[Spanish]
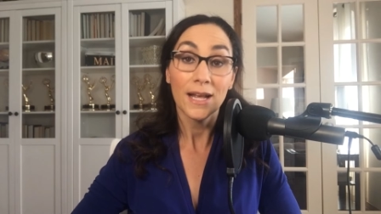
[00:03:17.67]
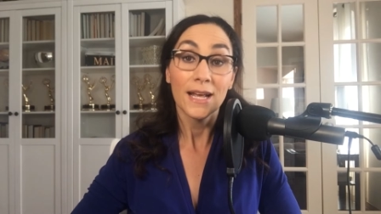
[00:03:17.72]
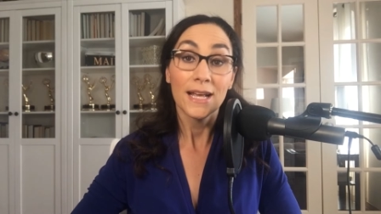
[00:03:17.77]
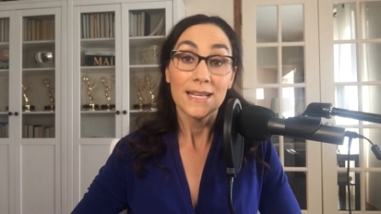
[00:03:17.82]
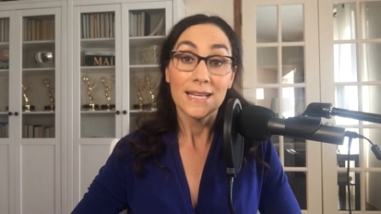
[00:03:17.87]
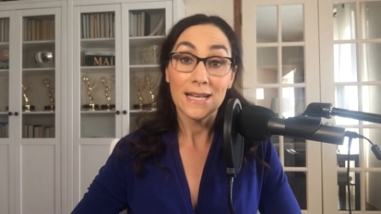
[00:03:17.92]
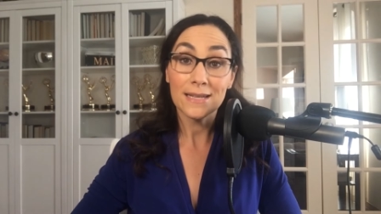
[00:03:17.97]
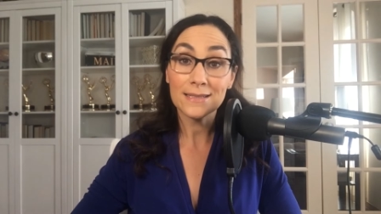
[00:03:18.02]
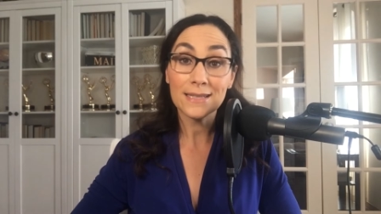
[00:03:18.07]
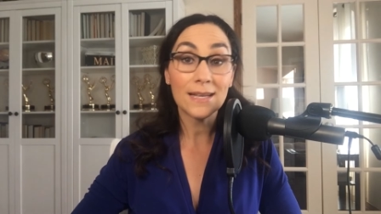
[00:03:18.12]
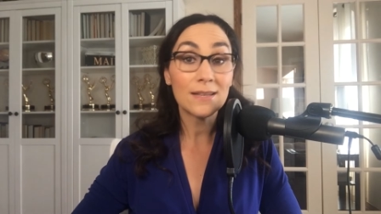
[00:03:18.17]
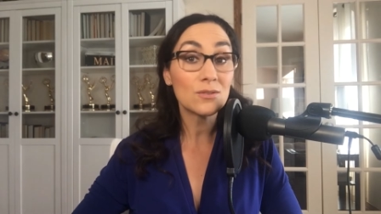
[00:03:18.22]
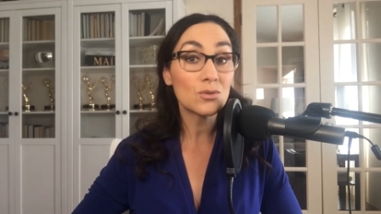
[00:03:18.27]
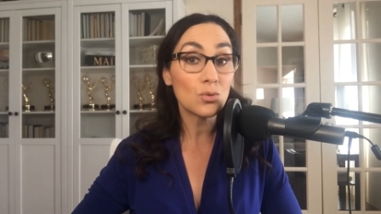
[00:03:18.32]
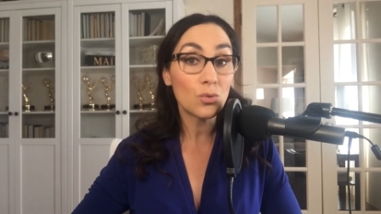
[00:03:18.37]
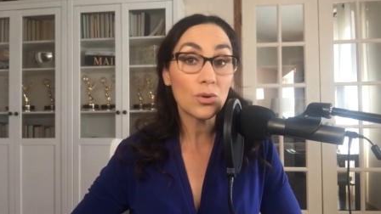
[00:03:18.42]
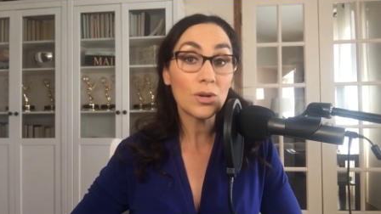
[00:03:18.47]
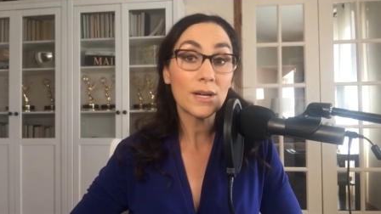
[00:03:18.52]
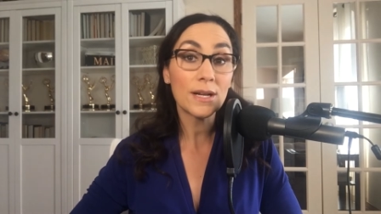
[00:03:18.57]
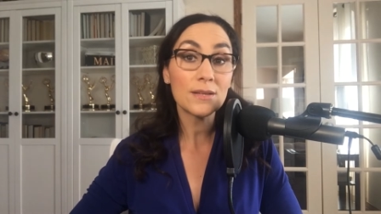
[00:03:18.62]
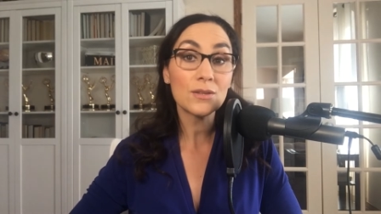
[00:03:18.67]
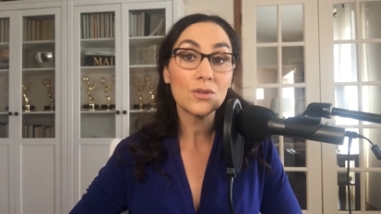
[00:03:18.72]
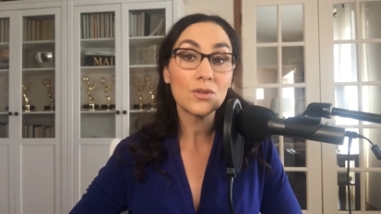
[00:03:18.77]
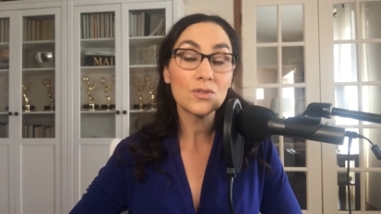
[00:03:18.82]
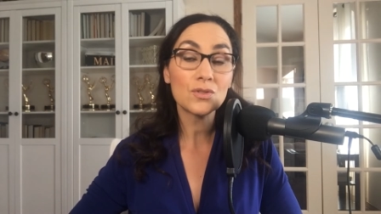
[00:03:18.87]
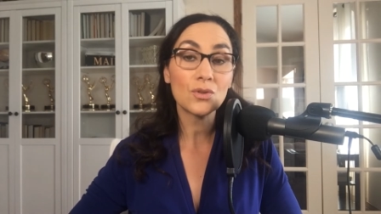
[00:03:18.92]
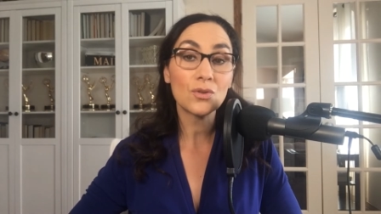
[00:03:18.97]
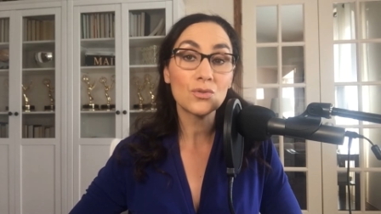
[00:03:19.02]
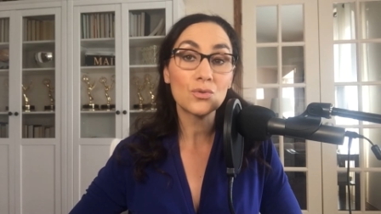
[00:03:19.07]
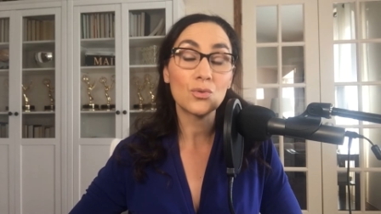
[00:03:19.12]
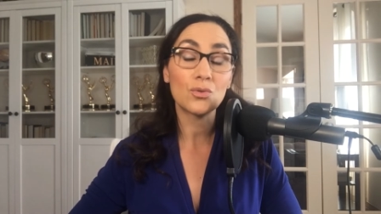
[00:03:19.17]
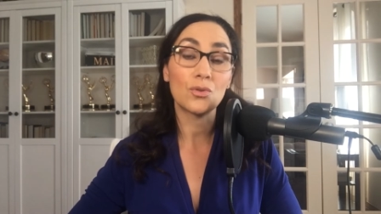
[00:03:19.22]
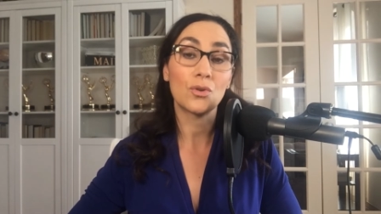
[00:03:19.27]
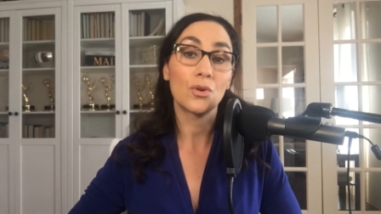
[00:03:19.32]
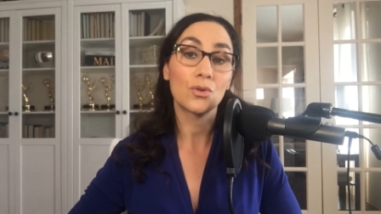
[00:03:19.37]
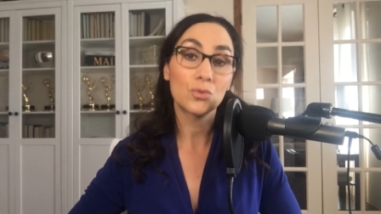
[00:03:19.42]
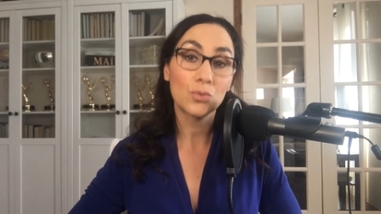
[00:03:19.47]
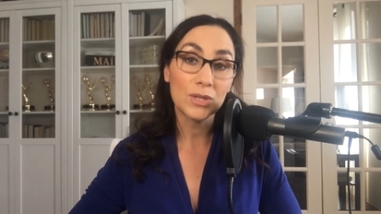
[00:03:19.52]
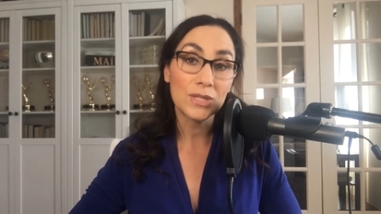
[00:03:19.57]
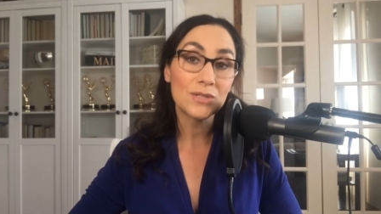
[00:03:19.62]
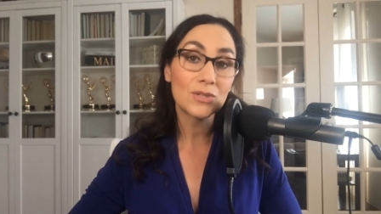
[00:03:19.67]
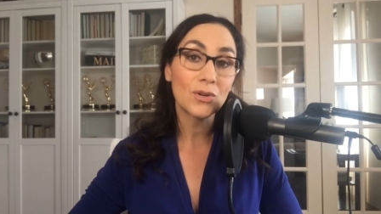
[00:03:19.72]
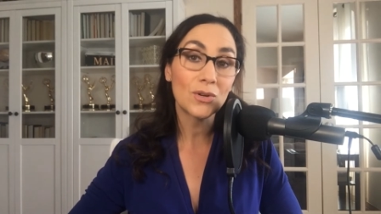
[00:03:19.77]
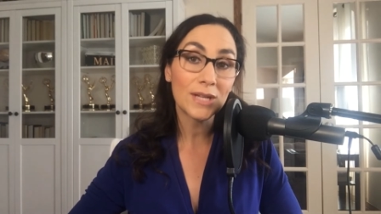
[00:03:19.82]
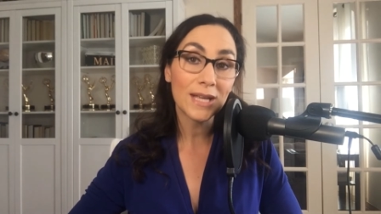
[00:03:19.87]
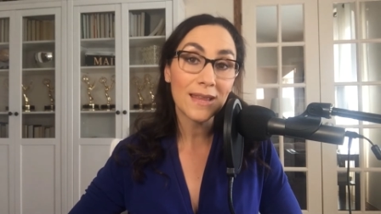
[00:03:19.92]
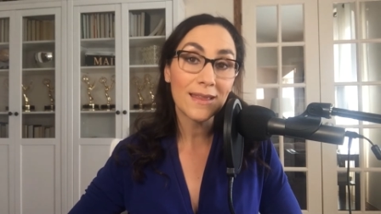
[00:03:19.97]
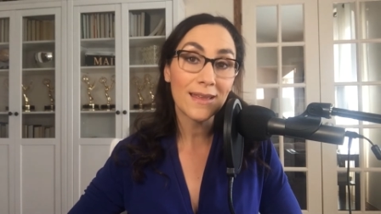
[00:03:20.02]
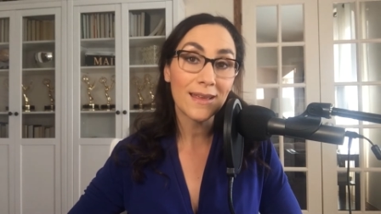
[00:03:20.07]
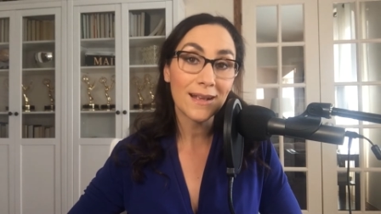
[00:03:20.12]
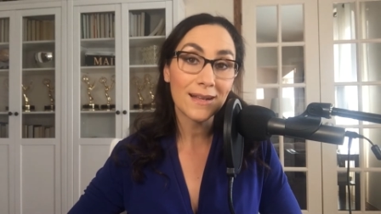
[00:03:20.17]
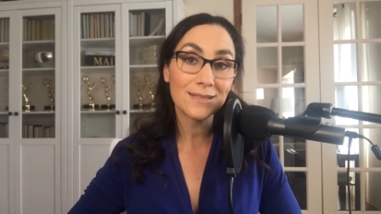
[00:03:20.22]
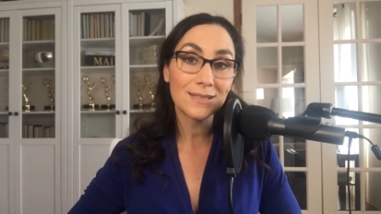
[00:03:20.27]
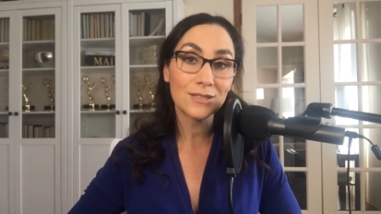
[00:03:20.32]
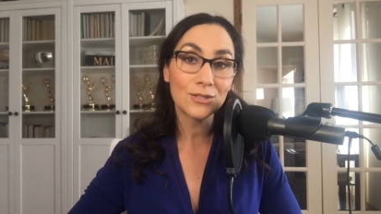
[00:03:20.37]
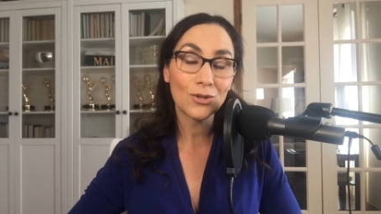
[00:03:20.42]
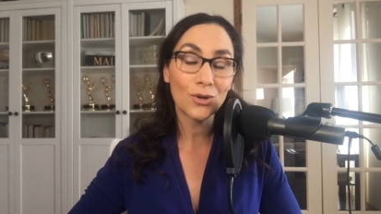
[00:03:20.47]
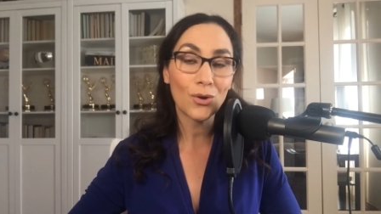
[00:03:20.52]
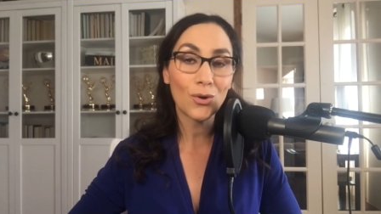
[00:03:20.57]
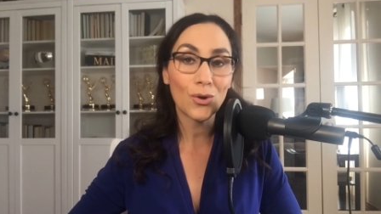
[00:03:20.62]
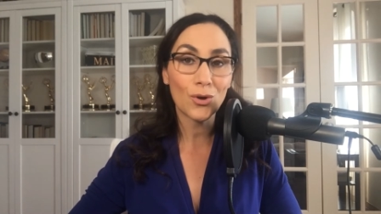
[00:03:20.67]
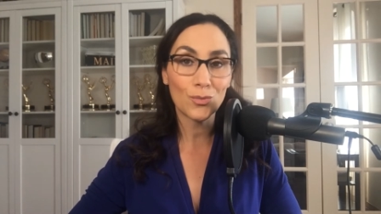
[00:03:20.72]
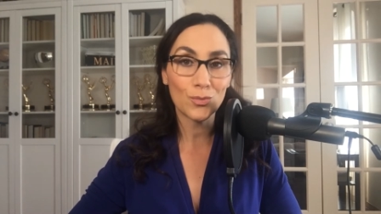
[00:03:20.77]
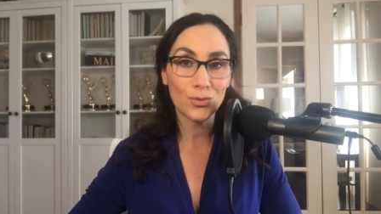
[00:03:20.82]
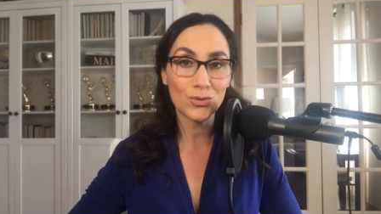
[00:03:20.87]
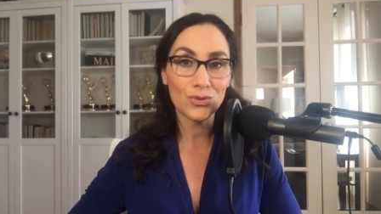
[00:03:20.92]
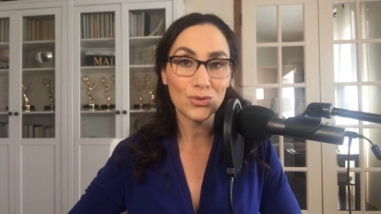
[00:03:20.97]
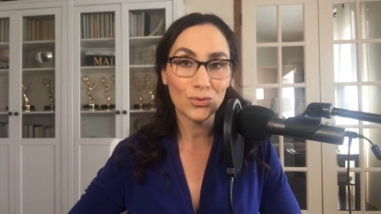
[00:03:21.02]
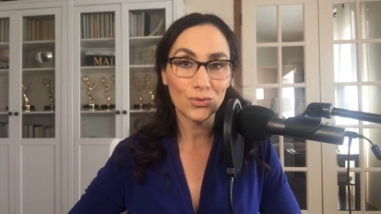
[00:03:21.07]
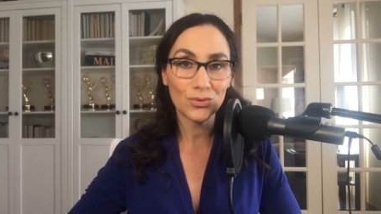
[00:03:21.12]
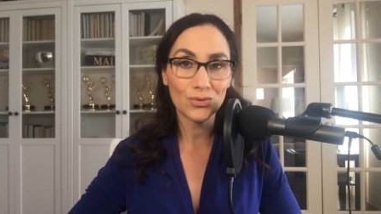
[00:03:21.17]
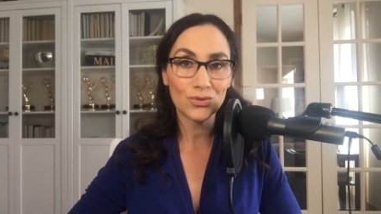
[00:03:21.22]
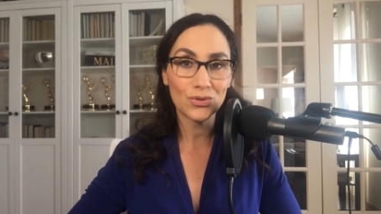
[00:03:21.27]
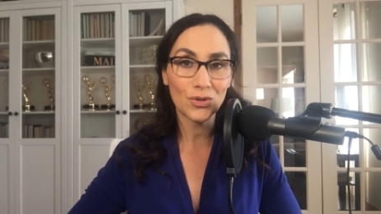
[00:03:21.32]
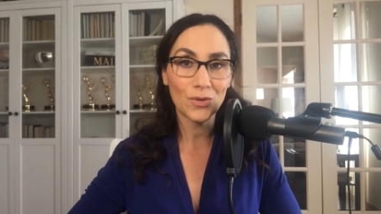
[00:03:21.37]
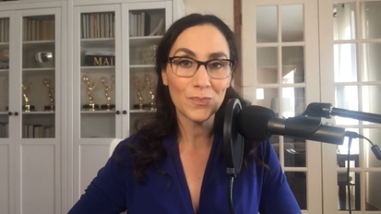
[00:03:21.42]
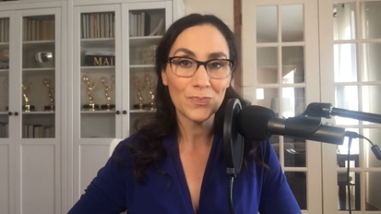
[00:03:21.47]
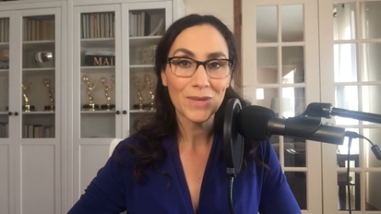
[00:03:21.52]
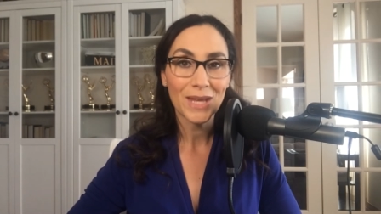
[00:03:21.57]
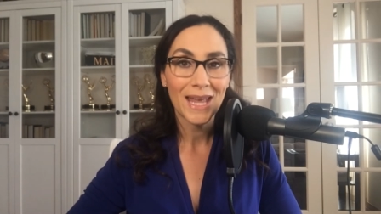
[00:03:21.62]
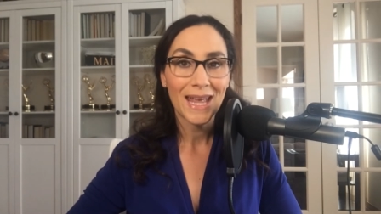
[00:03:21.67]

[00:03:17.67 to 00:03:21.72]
ya sean tus retos o tu historia de éxito, con mucho gusto